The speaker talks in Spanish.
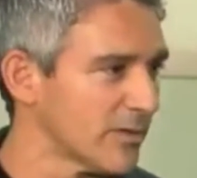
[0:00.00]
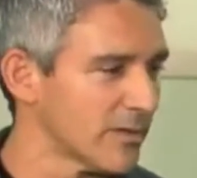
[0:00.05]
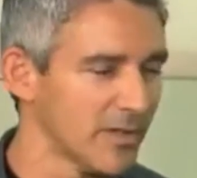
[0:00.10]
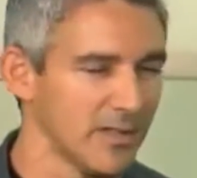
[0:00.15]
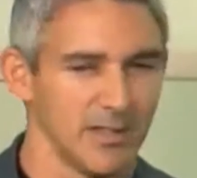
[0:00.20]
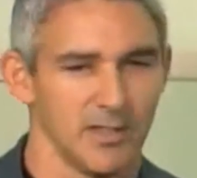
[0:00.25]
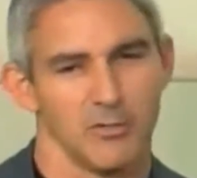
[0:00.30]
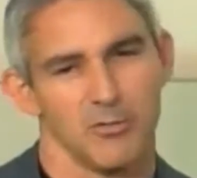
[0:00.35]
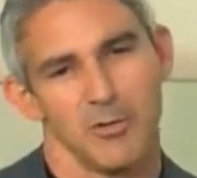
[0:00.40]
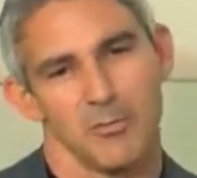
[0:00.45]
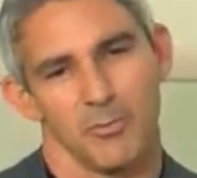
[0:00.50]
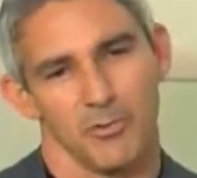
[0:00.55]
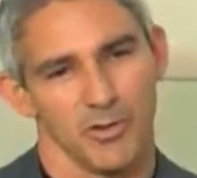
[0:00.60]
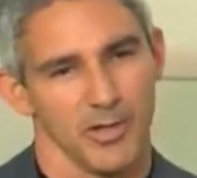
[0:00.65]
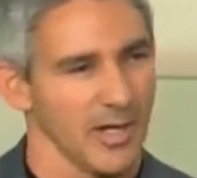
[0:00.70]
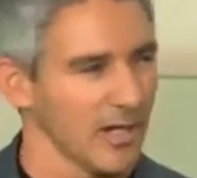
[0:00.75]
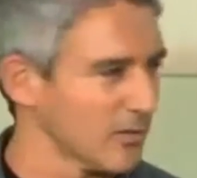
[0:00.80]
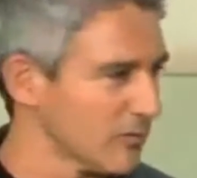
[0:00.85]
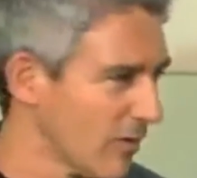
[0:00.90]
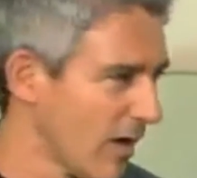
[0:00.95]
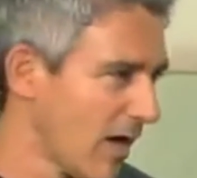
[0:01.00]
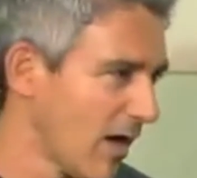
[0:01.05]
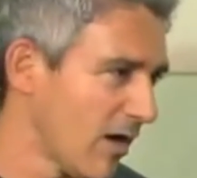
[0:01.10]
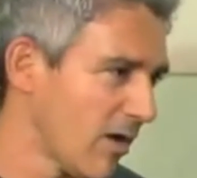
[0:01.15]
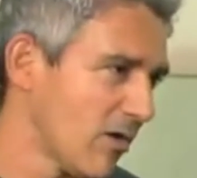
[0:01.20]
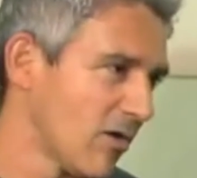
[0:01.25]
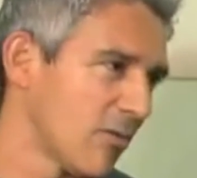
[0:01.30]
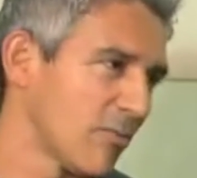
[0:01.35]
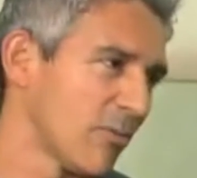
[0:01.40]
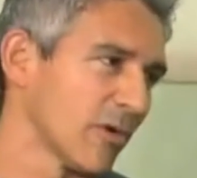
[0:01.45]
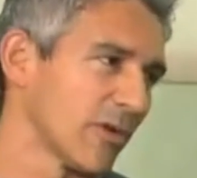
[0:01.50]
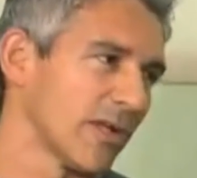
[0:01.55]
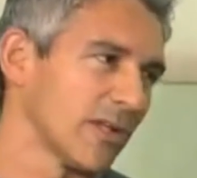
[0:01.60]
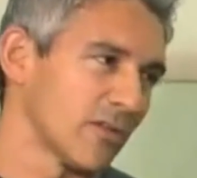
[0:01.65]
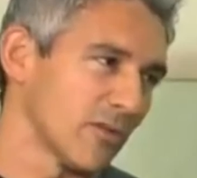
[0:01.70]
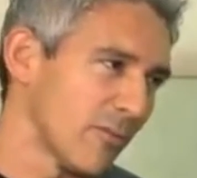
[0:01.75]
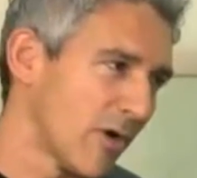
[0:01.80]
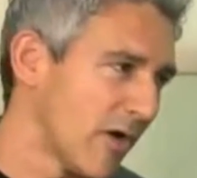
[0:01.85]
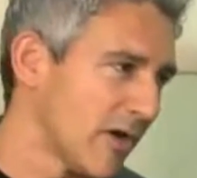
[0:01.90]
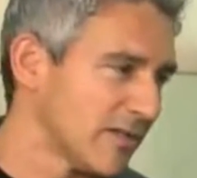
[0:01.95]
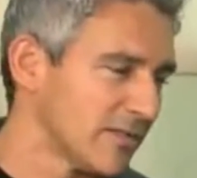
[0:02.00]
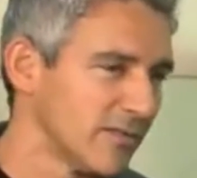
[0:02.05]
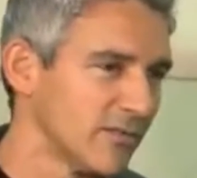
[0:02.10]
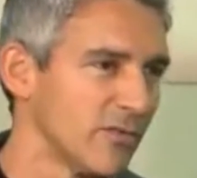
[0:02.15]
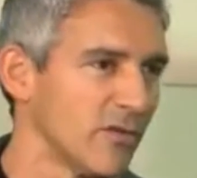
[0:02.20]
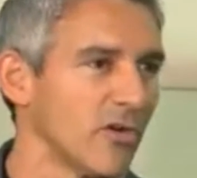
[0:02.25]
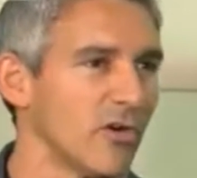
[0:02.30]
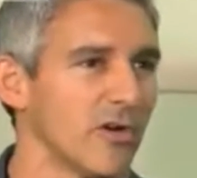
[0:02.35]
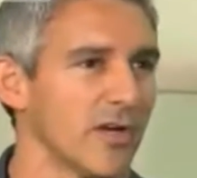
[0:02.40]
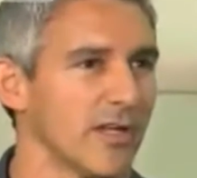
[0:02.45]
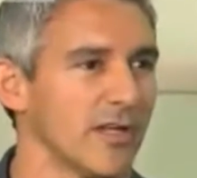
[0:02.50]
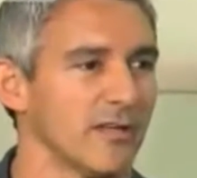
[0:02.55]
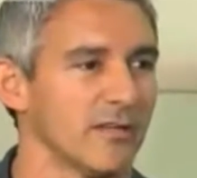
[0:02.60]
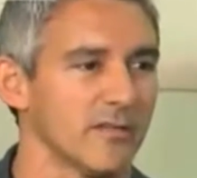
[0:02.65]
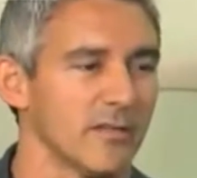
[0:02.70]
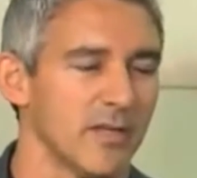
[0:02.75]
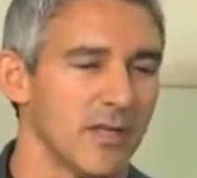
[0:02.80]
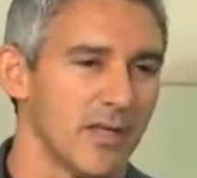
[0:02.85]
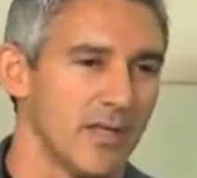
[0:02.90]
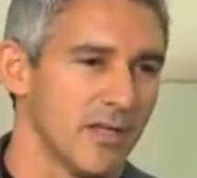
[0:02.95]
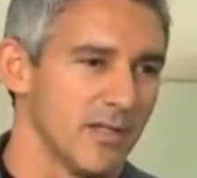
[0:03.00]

entendiéndome por qué he actuado, por qué he tomado decisiones.